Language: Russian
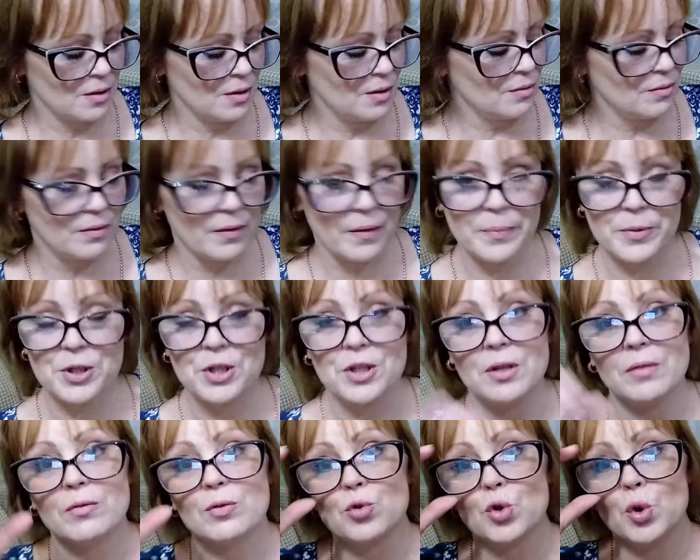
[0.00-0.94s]
не, вообще
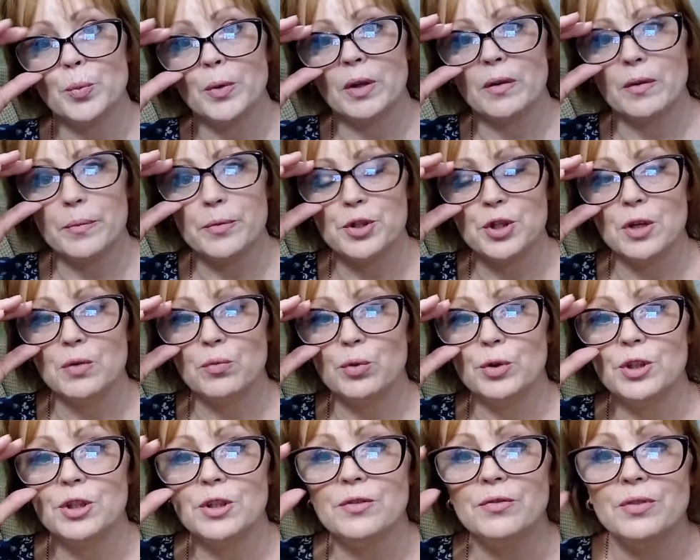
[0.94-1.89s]
невесомое, вообще
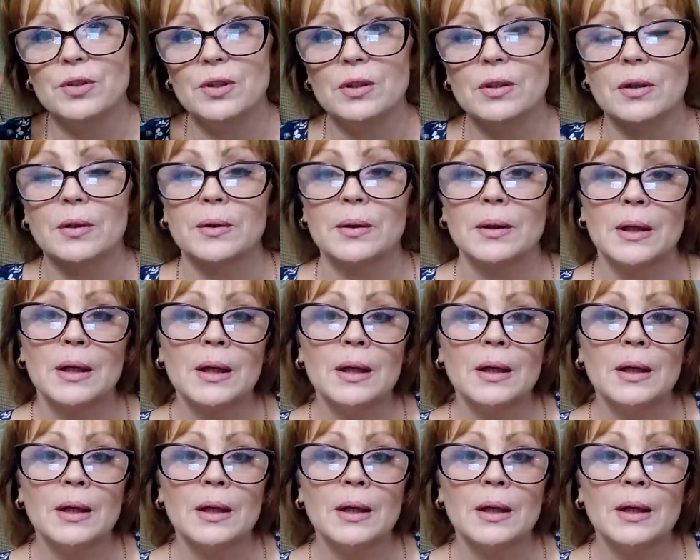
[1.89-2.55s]
его не видно.